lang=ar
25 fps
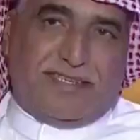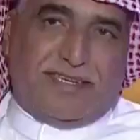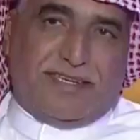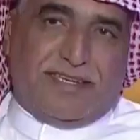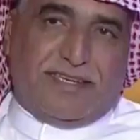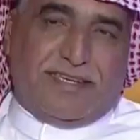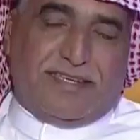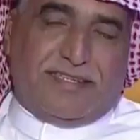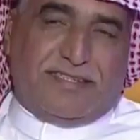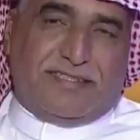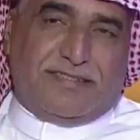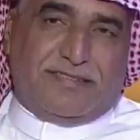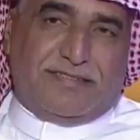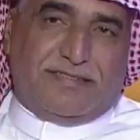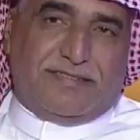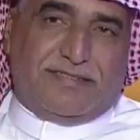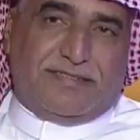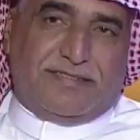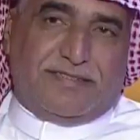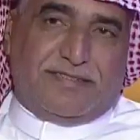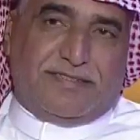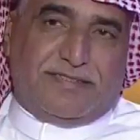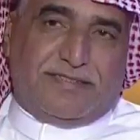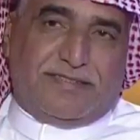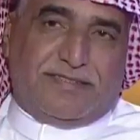وارتفاع
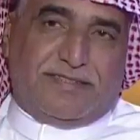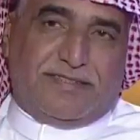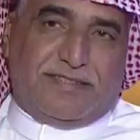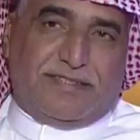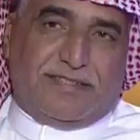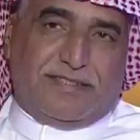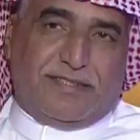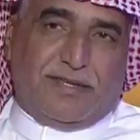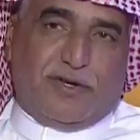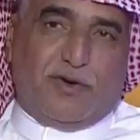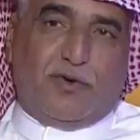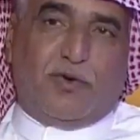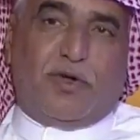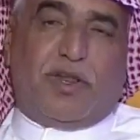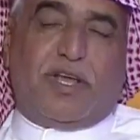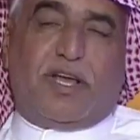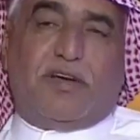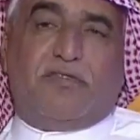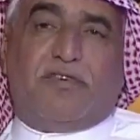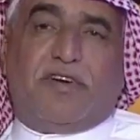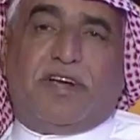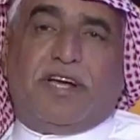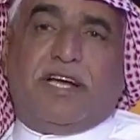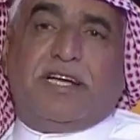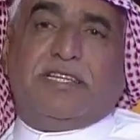في مستوى ضغط
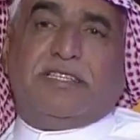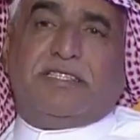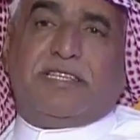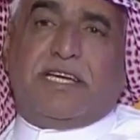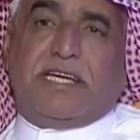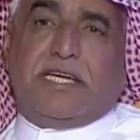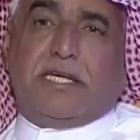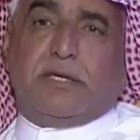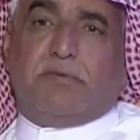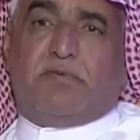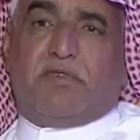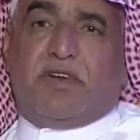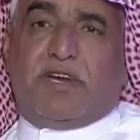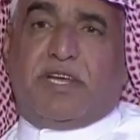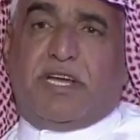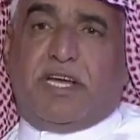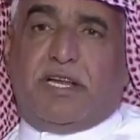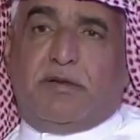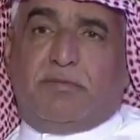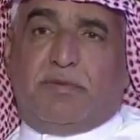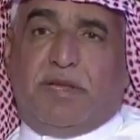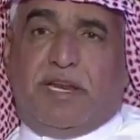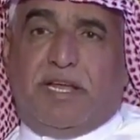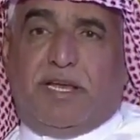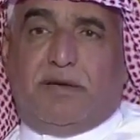الدم هو خفقان طيب
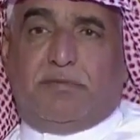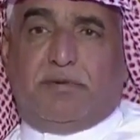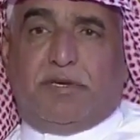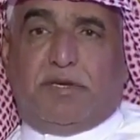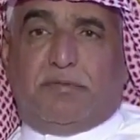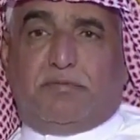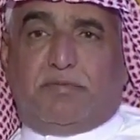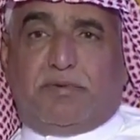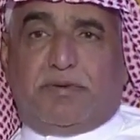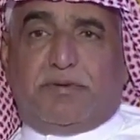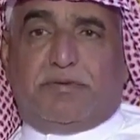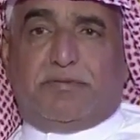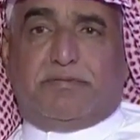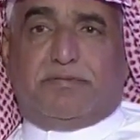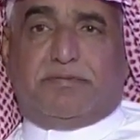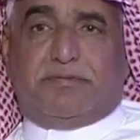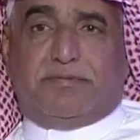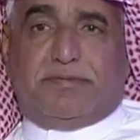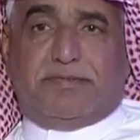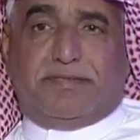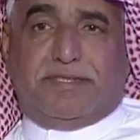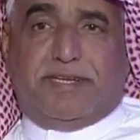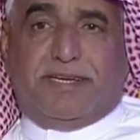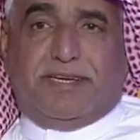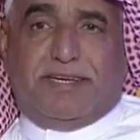في القلب الحديد في
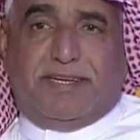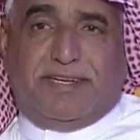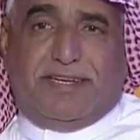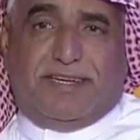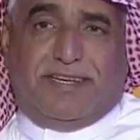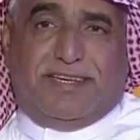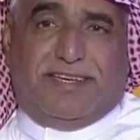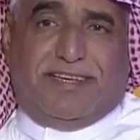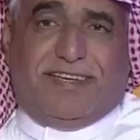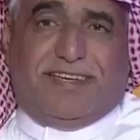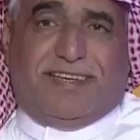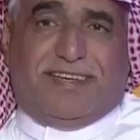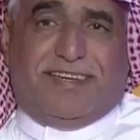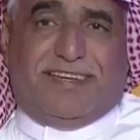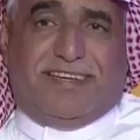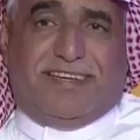مستوى السكري